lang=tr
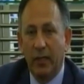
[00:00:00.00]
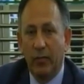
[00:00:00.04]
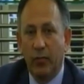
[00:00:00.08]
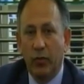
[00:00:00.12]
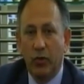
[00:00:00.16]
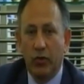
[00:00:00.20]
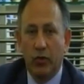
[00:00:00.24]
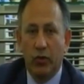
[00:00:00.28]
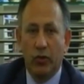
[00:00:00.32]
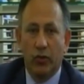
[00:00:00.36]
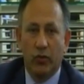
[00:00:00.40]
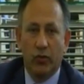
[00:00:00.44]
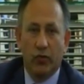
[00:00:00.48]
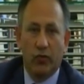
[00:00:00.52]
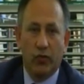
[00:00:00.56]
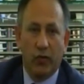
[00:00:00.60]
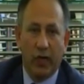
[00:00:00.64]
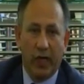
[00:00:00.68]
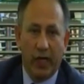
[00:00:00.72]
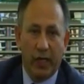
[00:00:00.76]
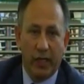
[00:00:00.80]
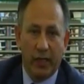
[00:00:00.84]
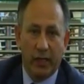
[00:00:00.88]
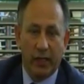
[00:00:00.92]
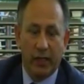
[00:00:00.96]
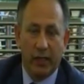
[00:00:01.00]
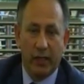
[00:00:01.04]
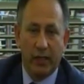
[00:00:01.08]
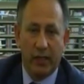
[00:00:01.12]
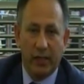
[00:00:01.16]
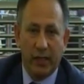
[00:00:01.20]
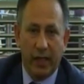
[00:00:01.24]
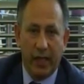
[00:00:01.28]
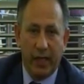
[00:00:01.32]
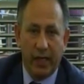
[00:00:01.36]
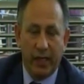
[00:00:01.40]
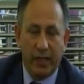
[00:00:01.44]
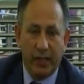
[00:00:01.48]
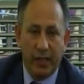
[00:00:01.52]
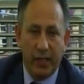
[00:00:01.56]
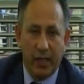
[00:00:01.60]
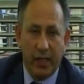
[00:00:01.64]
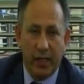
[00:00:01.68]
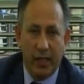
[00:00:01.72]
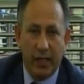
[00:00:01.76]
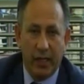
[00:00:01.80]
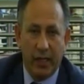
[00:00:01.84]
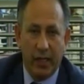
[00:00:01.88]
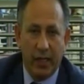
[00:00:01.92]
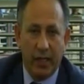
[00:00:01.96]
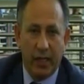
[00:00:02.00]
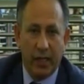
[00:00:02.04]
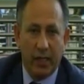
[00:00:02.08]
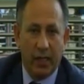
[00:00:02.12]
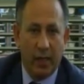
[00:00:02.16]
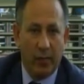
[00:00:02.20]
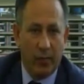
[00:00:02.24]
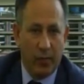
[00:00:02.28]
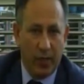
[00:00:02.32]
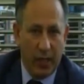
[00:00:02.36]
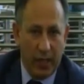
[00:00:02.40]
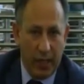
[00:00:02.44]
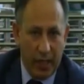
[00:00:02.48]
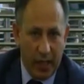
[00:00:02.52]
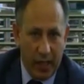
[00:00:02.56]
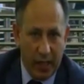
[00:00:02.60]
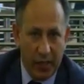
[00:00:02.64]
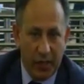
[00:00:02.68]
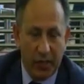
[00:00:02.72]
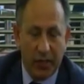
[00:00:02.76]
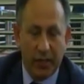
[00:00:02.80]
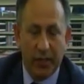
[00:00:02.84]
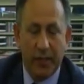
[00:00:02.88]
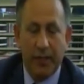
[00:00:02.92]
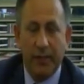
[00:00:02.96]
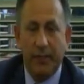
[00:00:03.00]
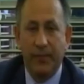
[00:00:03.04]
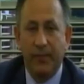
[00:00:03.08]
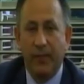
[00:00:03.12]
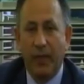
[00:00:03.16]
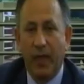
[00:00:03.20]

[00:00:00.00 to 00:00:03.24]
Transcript: Bugün fuar ziyaretçilerine kapılarını açtı.